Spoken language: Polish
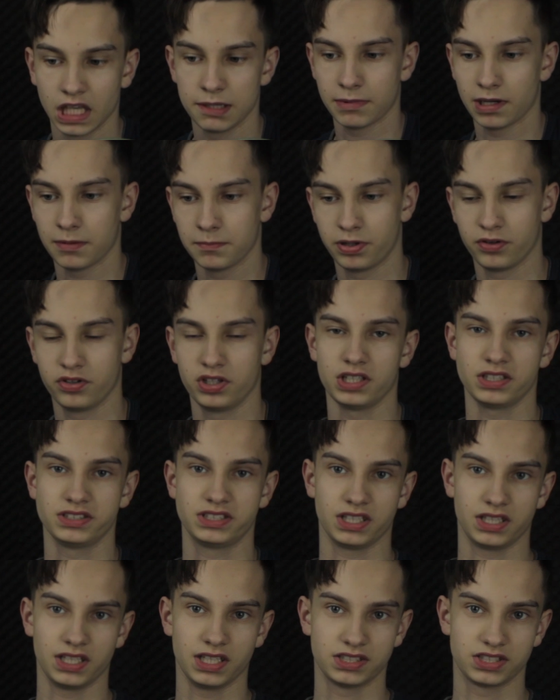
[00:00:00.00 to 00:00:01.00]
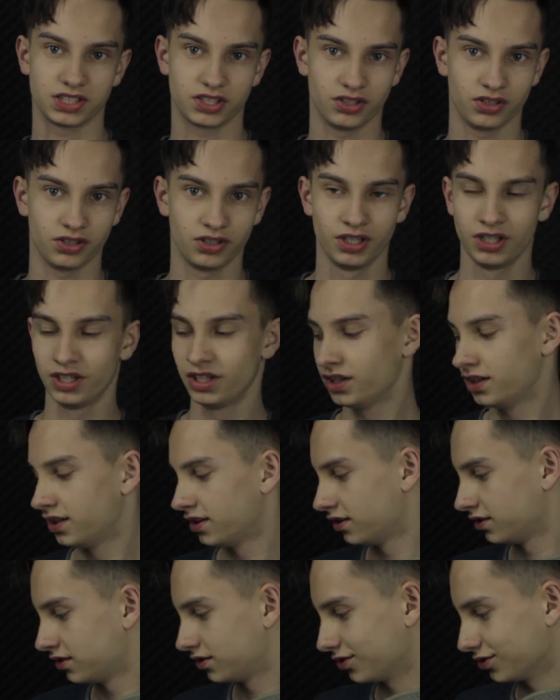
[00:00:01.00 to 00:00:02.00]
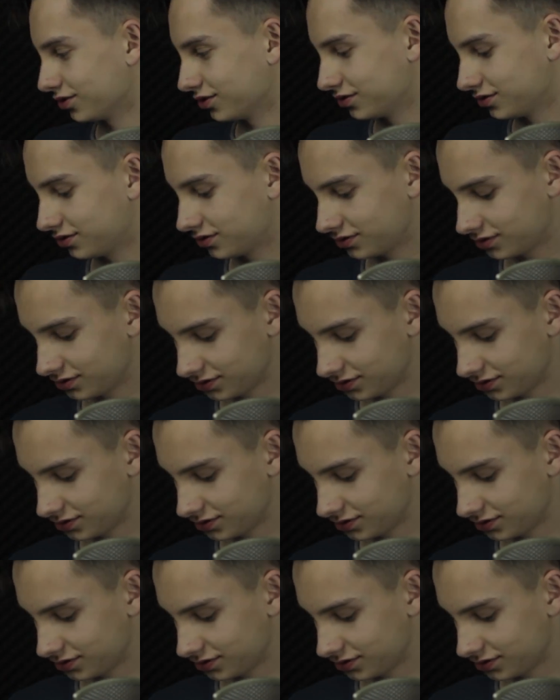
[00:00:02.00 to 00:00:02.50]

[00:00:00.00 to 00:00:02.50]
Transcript: Nie mam pojęcia dlaczego to